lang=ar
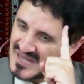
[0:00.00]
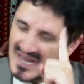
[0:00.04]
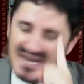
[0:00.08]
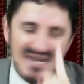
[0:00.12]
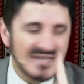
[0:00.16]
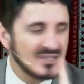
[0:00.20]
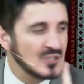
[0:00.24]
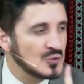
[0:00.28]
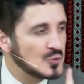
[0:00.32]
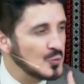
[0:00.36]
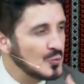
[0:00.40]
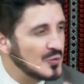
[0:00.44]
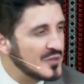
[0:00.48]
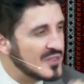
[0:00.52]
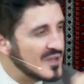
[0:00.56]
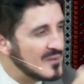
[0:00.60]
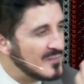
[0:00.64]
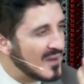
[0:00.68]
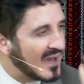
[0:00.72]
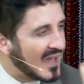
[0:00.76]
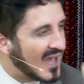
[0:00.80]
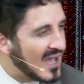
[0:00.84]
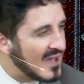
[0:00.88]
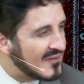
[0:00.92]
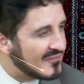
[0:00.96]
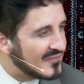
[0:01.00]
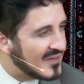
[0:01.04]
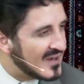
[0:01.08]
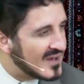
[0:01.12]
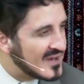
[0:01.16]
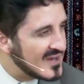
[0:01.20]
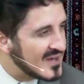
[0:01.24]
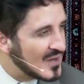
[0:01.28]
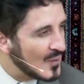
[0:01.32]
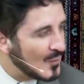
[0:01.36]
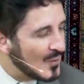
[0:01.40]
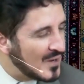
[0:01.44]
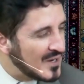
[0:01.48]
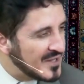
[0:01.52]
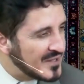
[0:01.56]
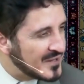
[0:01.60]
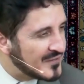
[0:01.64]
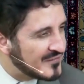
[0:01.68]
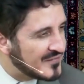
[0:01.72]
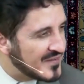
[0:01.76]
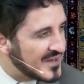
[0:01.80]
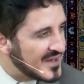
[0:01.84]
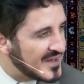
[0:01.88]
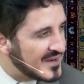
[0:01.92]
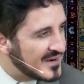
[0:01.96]
التي تورث المخافة
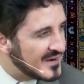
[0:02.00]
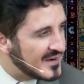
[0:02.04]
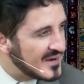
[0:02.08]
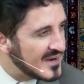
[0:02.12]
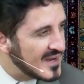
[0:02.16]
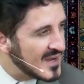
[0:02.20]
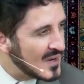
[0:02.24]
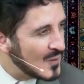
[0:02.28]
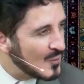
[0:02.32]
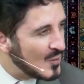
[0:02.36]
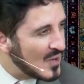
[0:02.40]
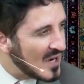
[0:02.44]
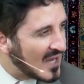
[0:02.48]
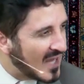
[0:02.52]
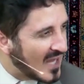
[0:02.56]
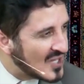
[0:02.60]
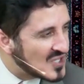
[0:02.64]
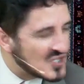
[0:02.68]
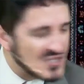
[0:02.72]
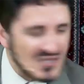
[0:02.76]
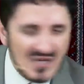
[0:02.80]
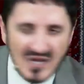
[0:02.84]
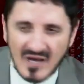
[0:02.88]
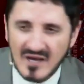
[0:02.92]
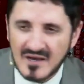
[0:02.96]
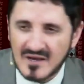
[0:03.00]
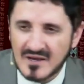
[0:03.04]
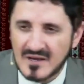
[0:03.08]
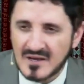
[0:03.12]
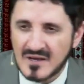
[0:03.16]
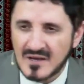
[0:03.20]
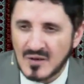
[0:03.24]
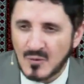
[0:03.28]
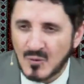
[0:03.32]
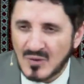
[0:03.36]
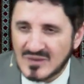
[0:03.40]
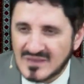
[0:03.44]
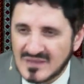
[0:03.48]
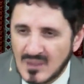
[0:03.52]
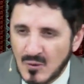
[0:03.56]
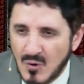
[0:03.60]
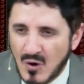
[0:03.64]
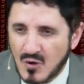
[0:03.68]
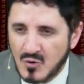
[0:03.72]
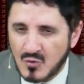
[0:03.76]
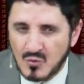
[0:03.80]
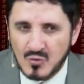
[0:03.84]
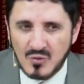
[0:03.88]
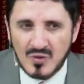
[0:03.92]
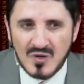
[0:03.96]
والعرفان والخشية
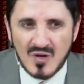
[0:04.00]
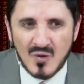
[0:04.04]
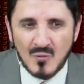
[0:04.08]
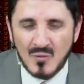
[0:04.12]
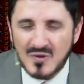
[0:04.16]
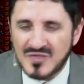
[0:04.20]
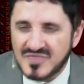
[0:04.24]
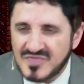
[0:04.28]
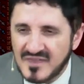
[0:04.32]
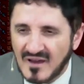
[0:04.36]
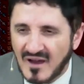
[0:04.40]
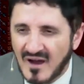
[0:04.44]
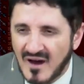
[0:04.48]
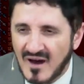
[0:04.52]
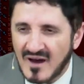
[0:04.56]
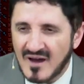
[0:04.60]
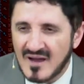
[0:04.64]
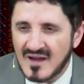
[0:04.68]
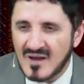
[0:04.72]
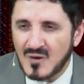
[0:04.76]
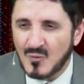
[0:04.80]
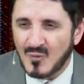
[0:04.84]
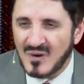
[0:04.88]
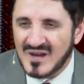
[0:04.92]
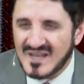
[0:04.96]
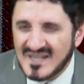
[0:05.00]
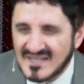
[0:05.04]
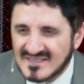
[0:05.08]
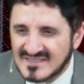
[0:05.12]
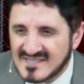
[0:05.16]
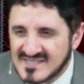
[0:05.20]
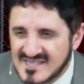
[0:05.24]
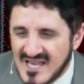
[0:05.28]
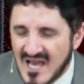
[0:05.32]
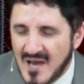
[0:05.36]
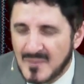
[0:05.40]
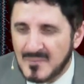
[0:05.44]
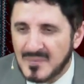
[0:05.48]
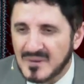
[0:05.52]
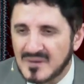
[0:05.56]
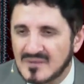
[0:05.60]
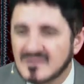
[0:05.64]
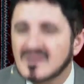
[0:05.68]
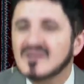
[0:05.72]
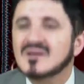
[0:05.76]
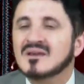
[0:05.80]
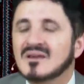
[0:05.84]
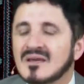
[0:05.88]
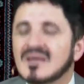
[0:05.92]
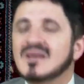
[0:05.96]
والتوكل والثقة والاحتساب
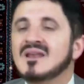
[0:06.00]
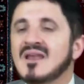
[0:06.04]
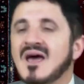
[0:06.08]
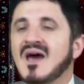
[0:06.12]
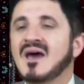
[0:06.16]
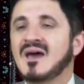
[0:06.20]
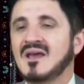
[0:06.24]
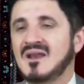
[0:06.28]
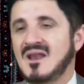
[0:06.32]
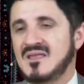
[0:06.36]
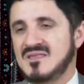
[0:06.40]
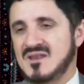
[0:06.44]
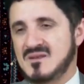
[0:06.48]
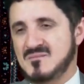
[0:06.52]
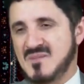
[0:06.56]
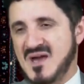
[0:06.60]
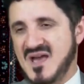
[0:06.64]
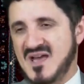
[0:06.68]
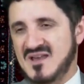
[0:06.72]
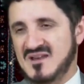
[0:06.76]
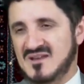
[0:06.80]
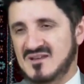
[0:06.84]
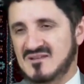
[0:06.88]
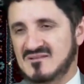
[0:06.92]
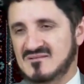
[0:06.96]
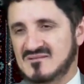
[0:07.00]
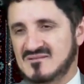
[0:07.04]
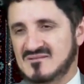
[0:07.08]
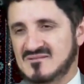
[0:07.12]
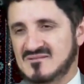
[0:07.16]
إلى آخر هذه المعاني